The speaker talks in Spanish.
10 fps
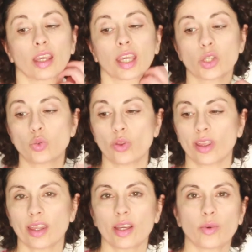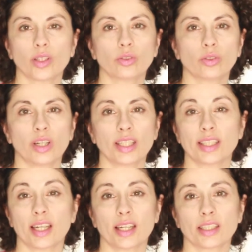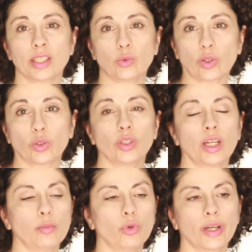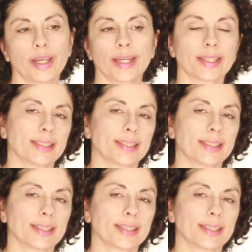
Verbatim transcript: ¿Qué sucede cuando a esta situación de la mujer,